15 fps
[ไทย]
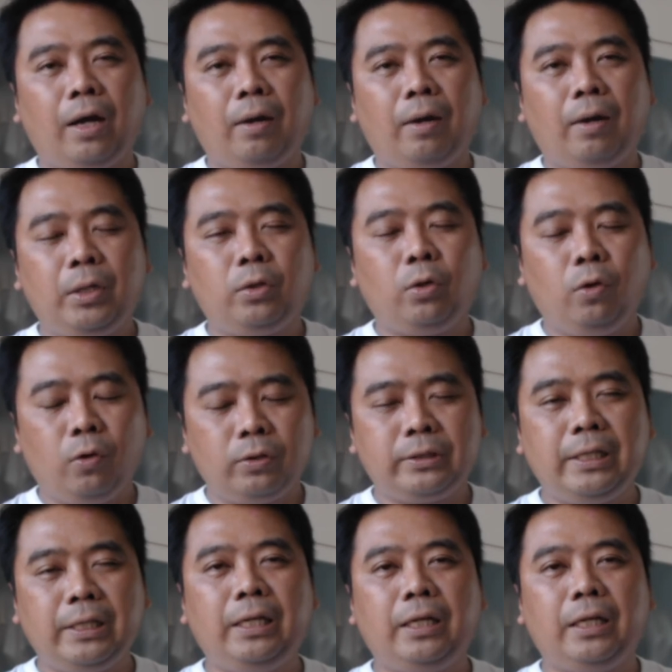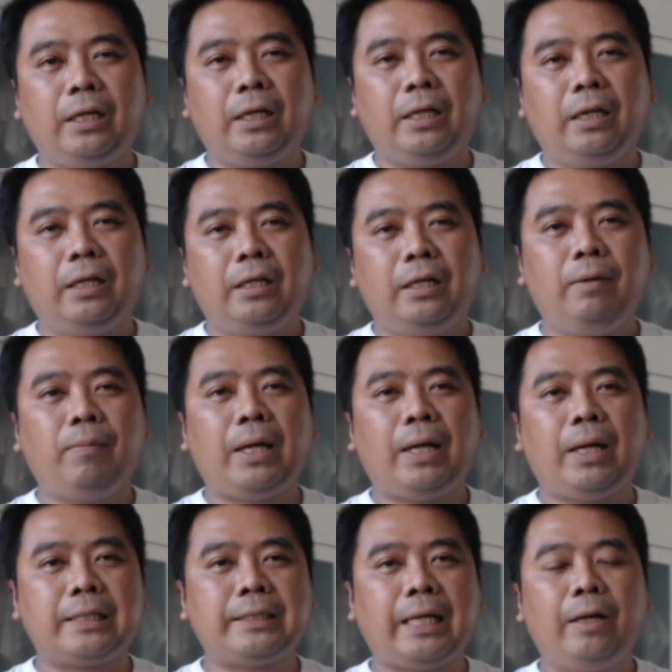เมทรโลจีที่มาจา
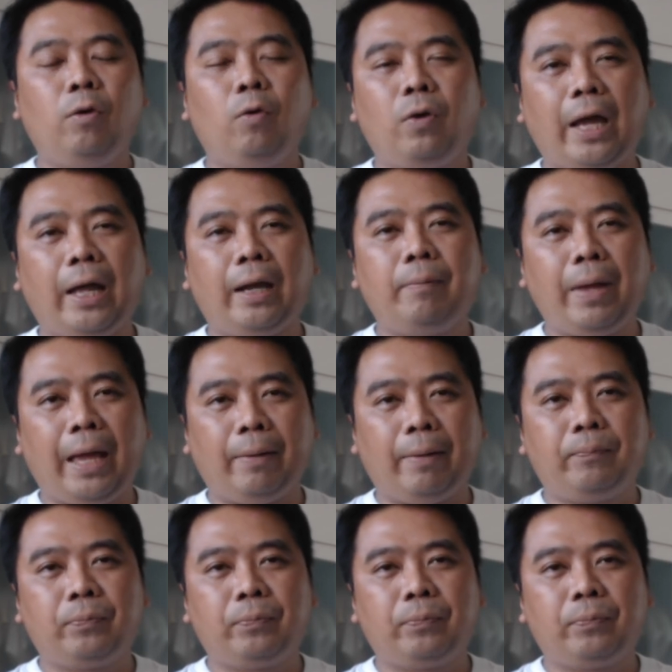กสายโรงงานแบบ